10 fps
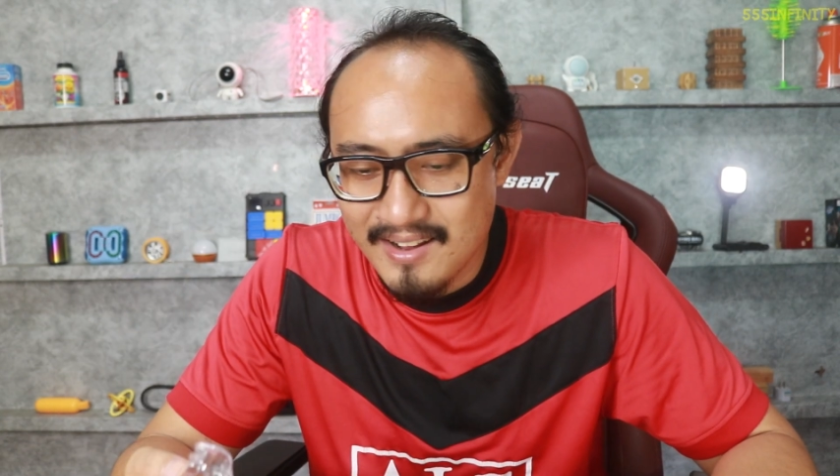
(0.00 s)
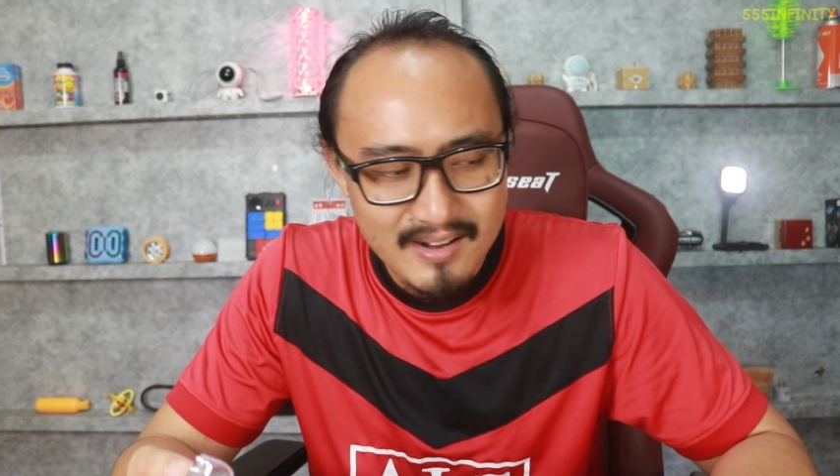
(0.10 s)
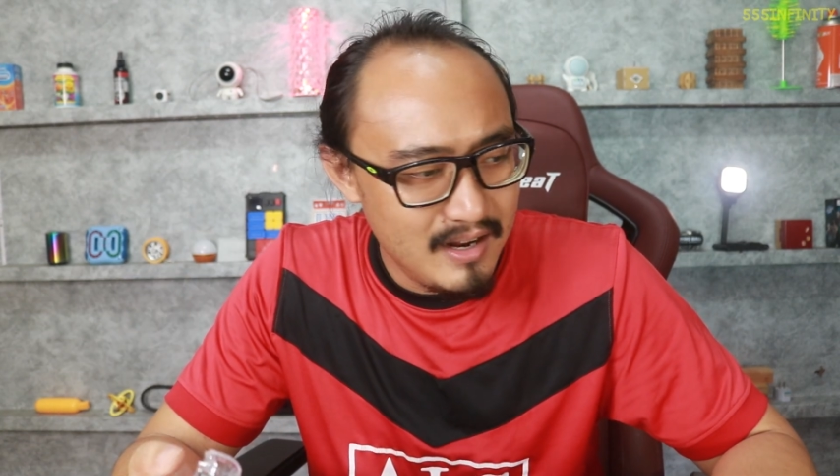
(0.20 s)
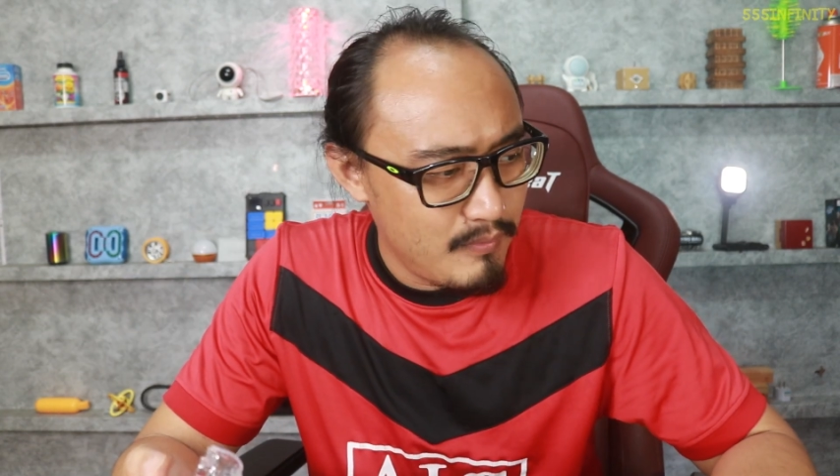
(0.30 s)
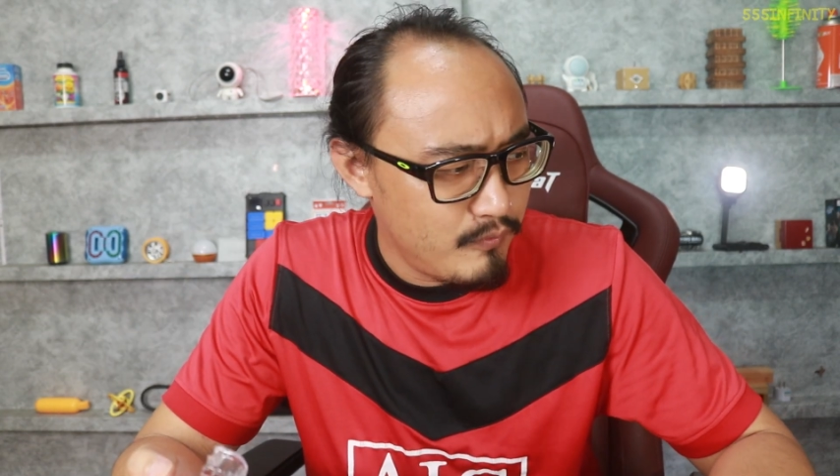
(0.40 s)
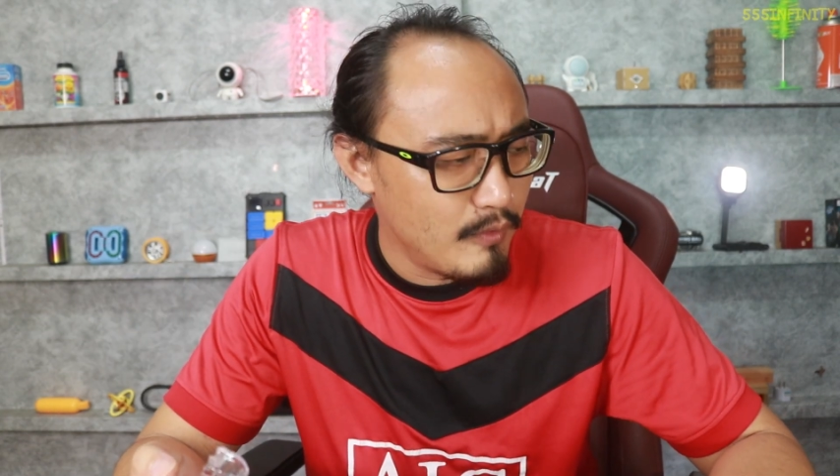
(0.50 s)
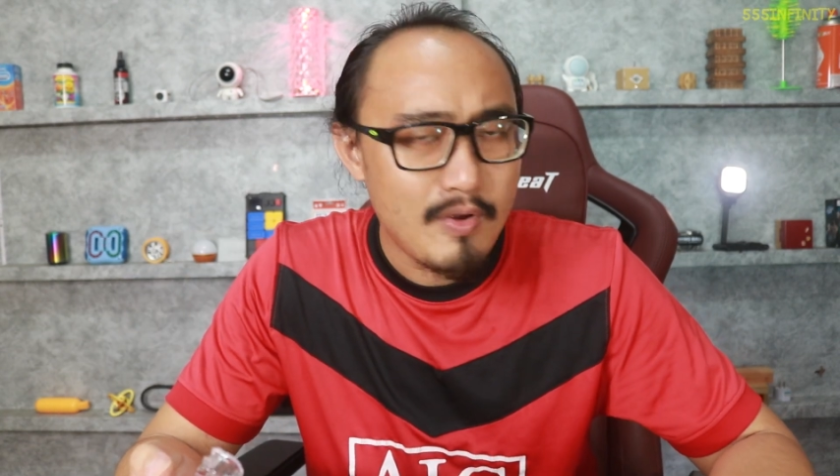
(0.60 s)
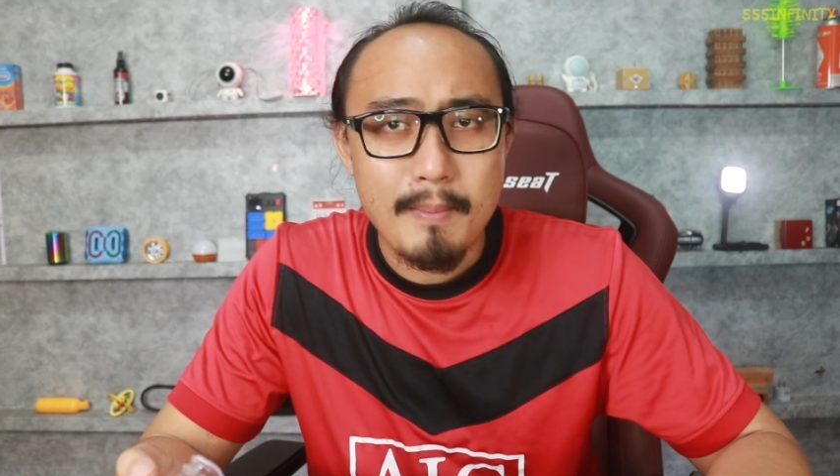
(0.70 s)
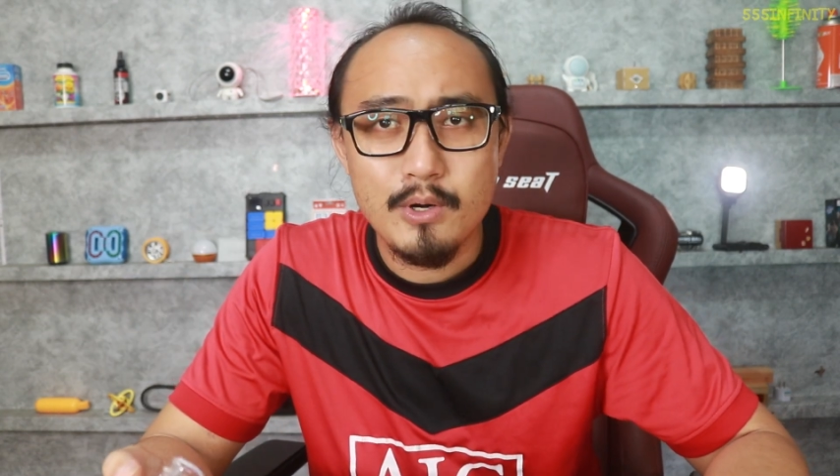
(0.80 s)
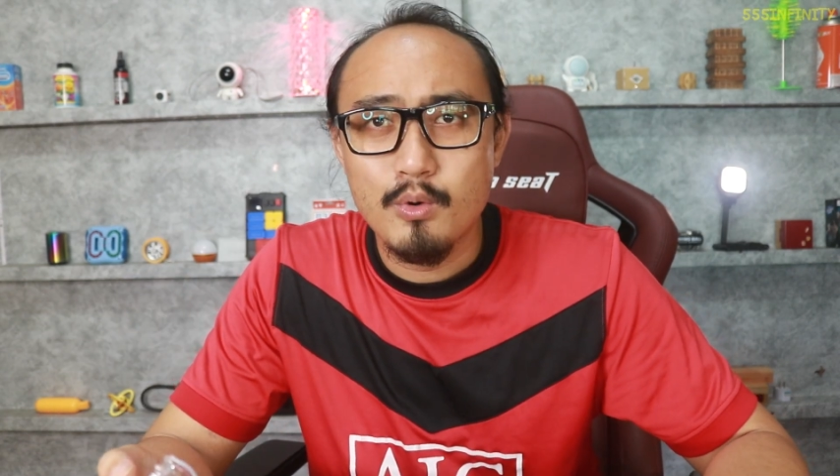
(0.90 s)
เฮ้ยรถไฟ
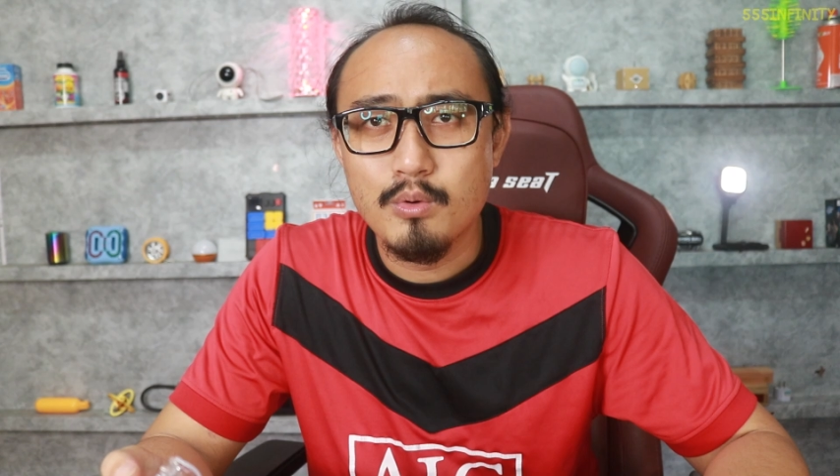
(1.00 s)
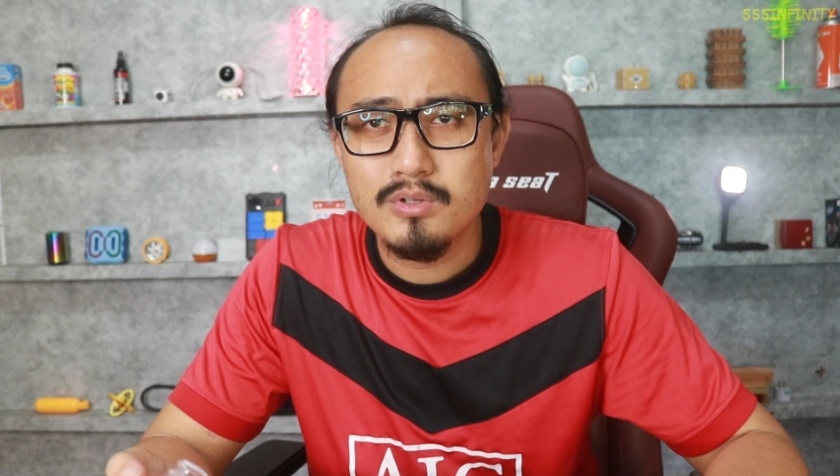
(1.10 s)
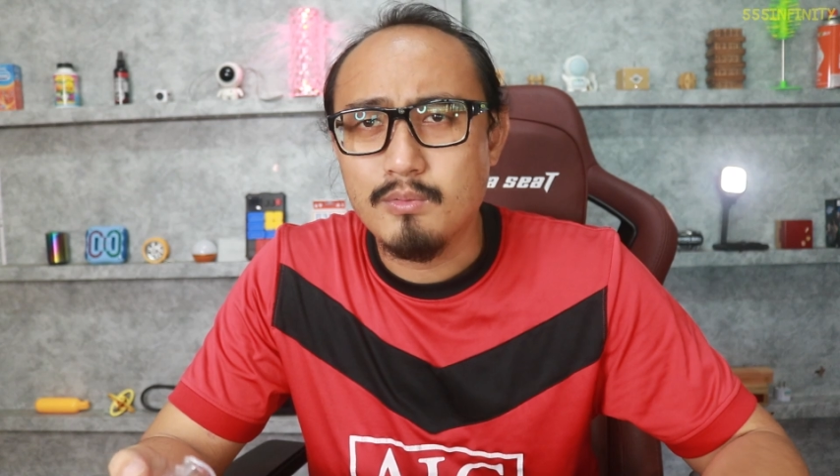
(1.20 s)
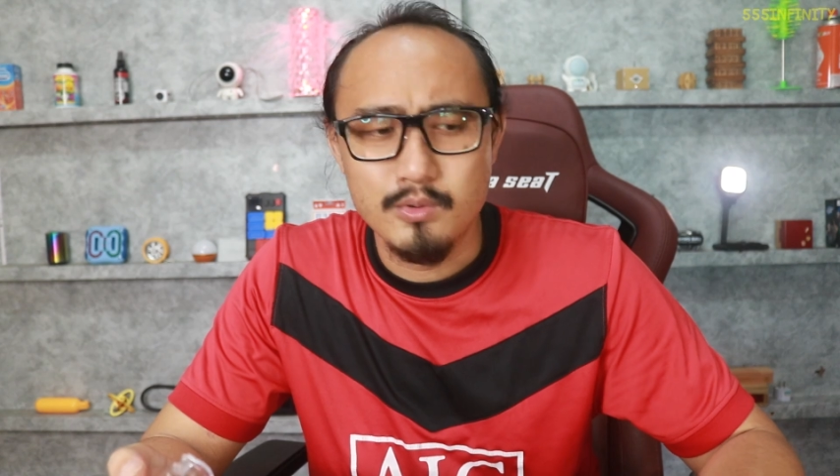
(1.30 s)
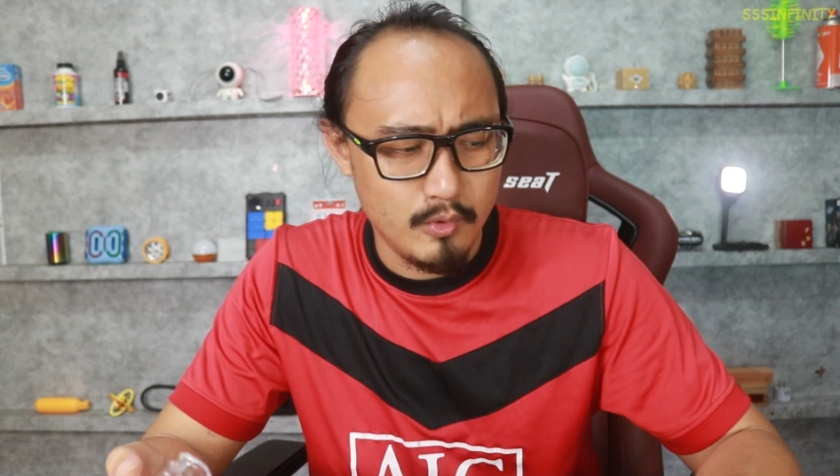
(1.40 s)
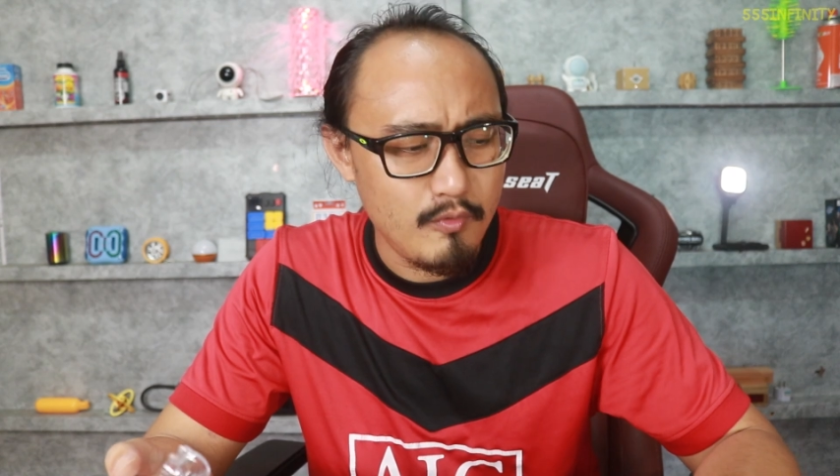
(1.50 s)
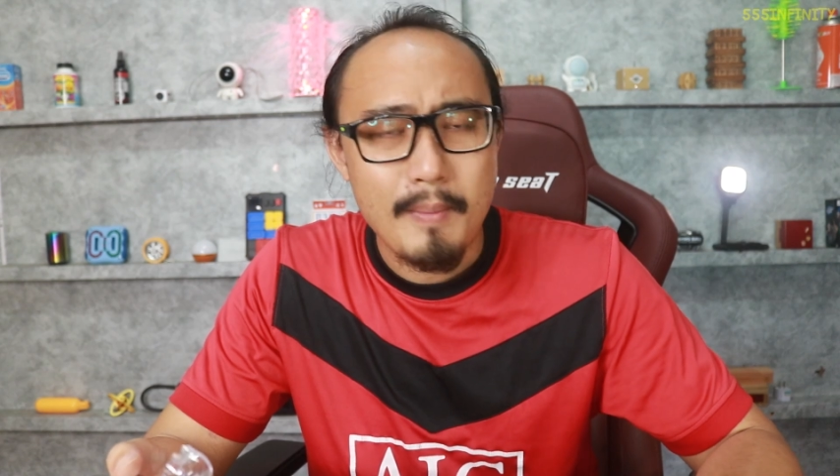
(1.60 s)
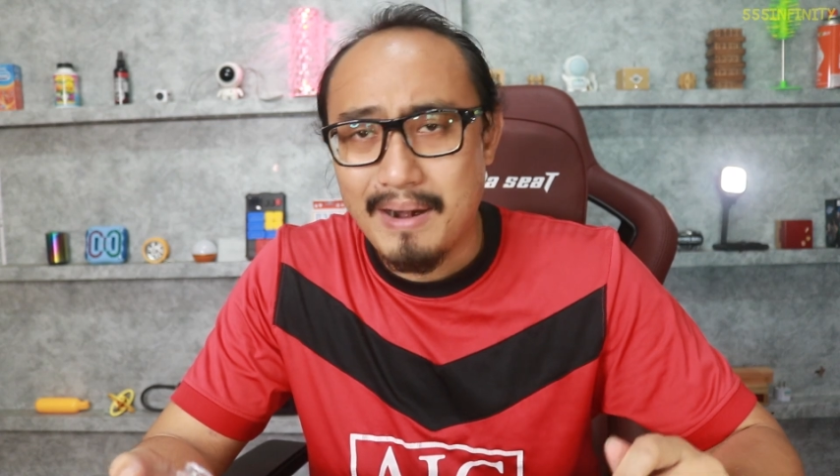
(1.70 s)
มันดู ผมดูรถไฟ